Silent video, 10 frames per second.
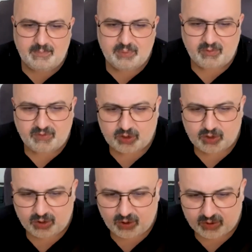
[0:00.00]

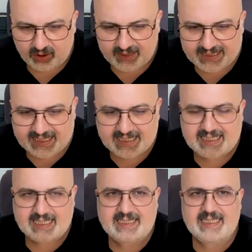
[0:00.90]
Profesör Doktor Zeki
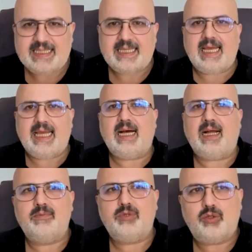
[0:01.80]
Tez'in ele
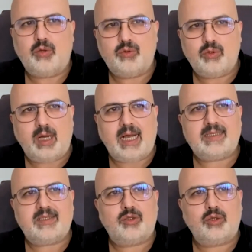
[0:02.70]
almış olduğu
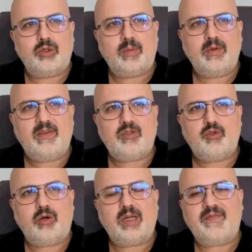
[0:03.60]
Astronomi ve
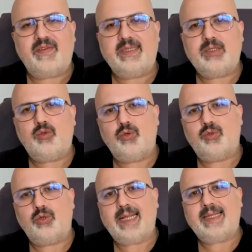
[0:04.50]
Coğrafyanın
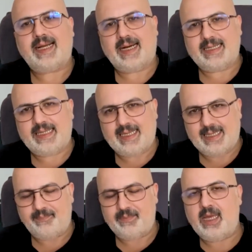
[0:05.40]
Kültürel
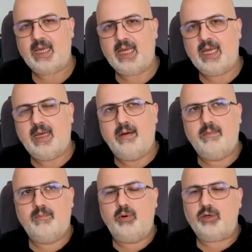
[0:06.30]
Tarihi.
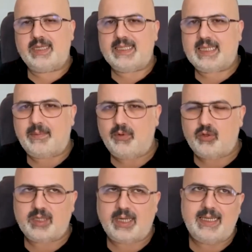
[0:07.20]
Bu kitap
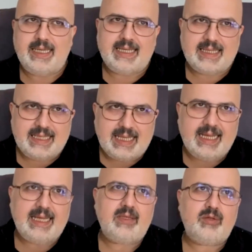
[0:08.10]

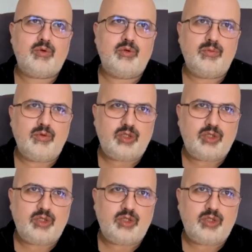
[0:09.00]
özellikle günümüz